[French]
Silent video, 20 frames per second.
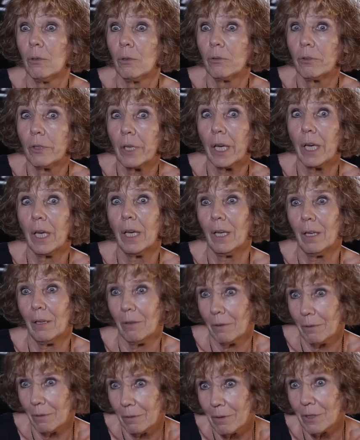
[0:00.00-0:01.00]
euh,
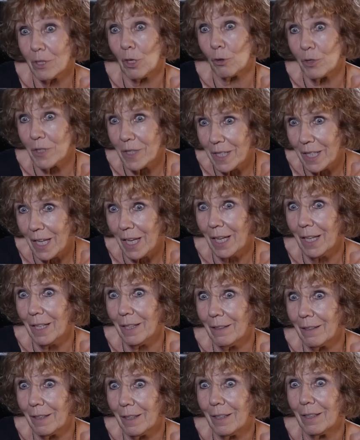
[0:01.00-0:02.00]
très euh,
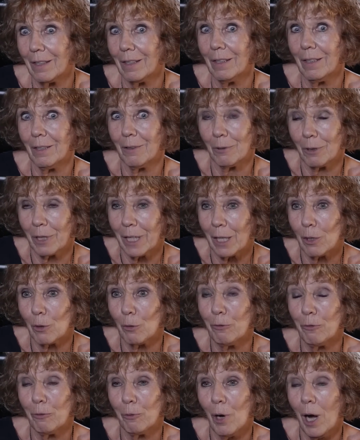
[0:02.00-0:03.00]
anciennes et qui, euh,
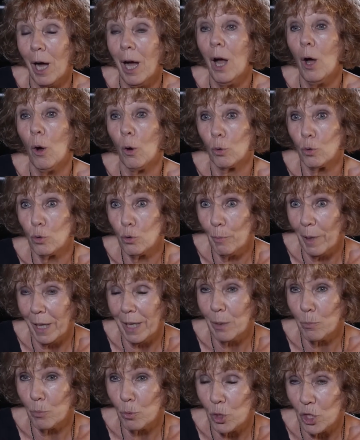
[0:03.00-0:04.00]
quelquefois, ont du
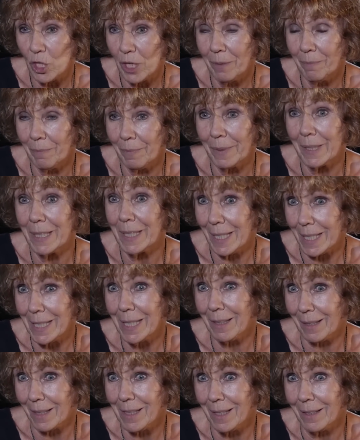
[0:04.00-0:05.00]
mal à bouger. Et
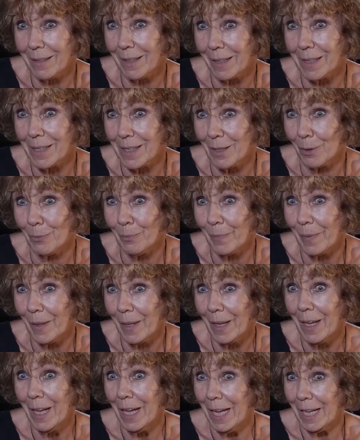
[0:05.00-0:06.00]
ça, c'est très intéressant.
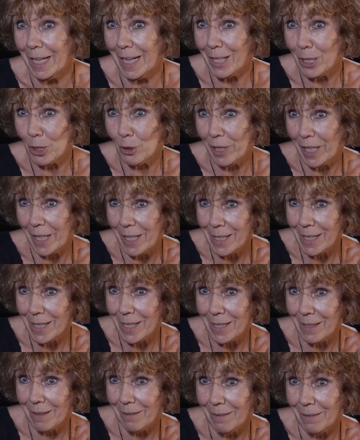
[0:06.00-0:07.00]
La
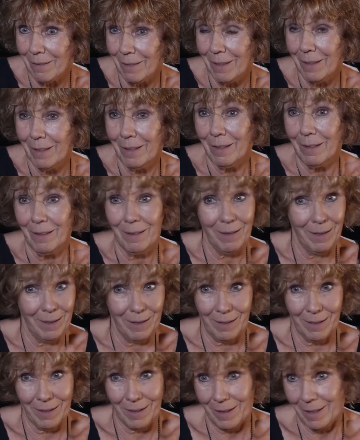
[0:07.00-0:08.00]
jeunesse
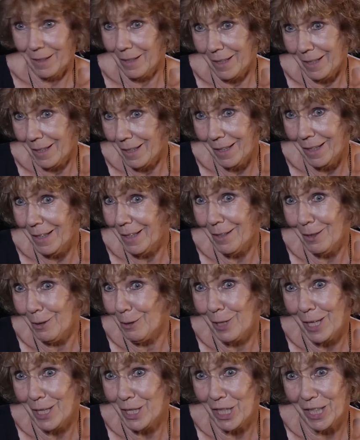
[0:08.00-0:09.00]

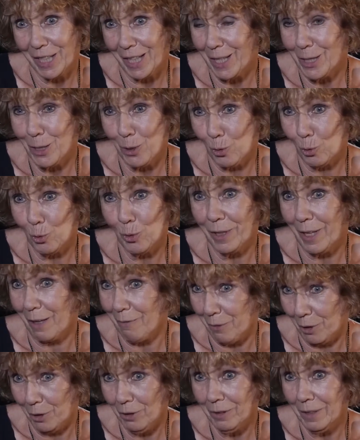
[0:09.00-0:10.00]
et la génération
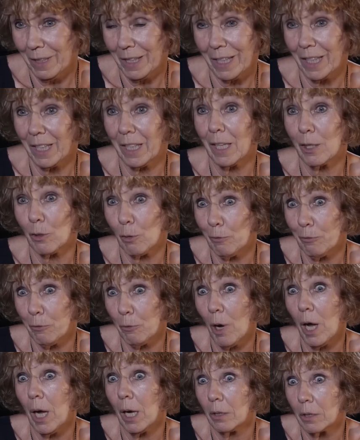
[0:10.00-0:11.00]
d'avant, qui,
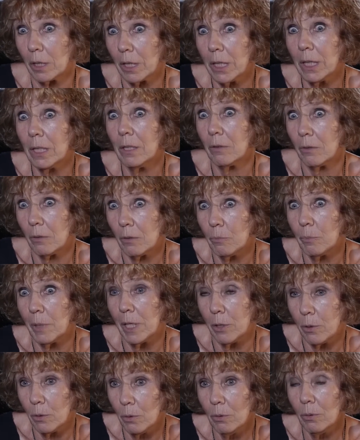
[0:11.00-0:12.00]
quelquefois, quitte
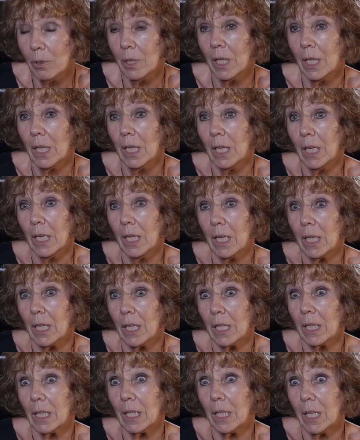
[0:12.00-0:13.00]
le milieu
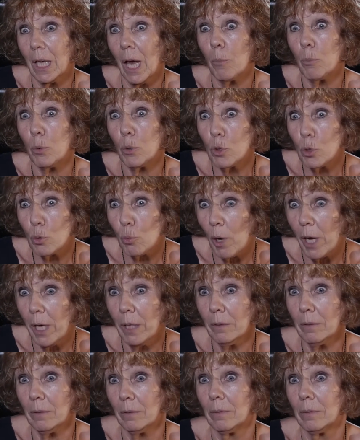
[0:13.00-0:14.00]
et qui a
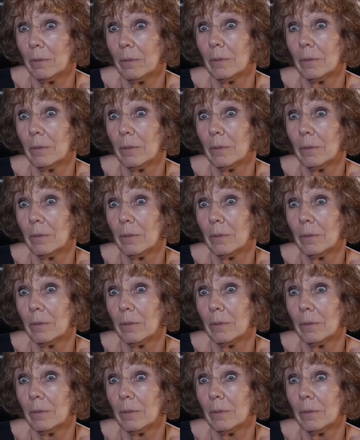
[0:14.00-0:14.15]
besoin